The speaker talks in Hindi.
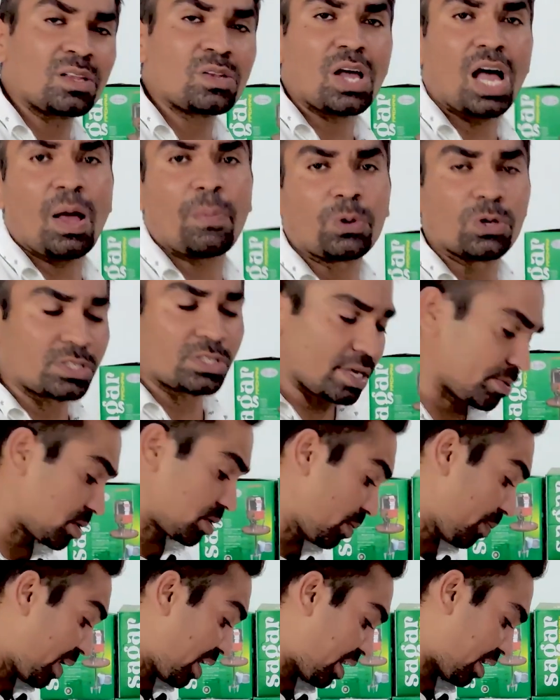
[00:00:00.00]
है तो आपको
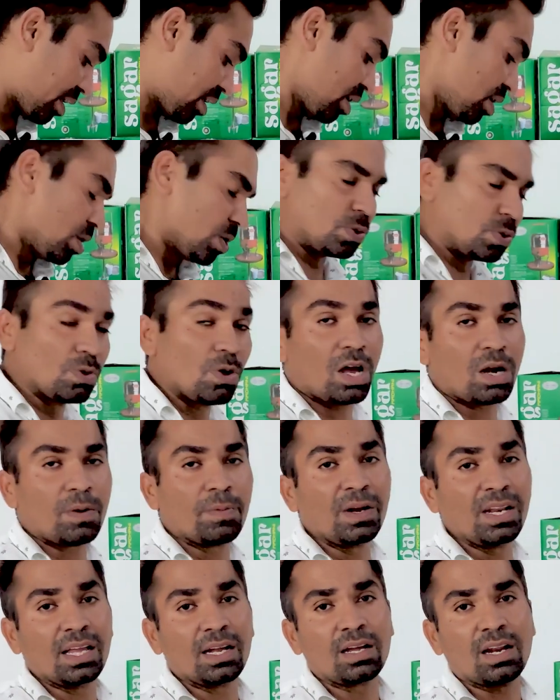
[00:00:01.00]
सबसे पहले
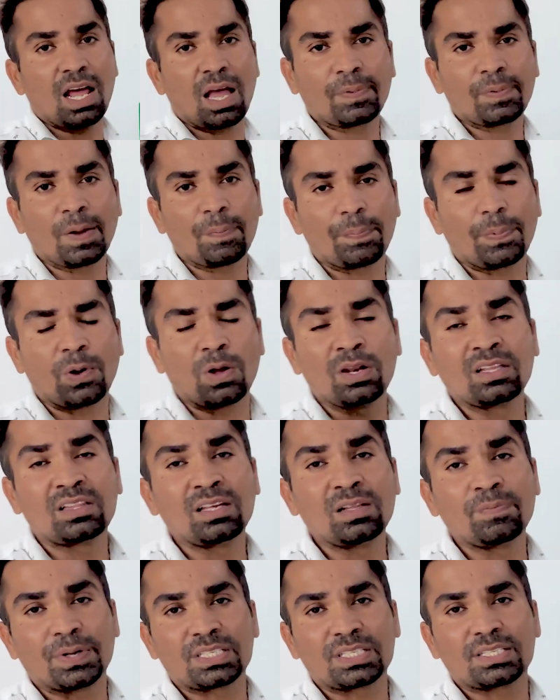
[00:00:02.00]
नॉर्मली अगर आपका
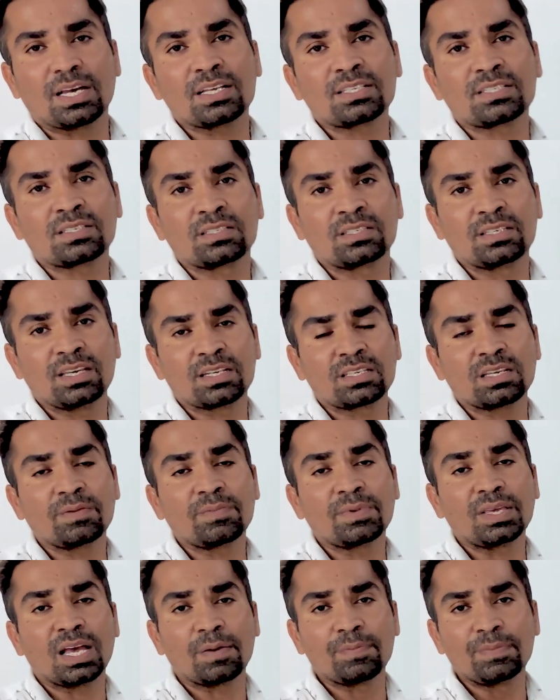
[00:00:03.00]
पॉलीथीन पचास
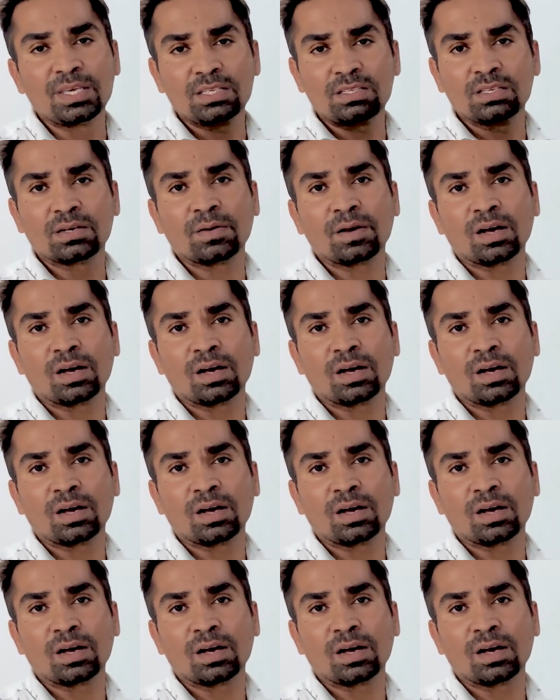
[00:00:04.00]
जीएसएम या बीस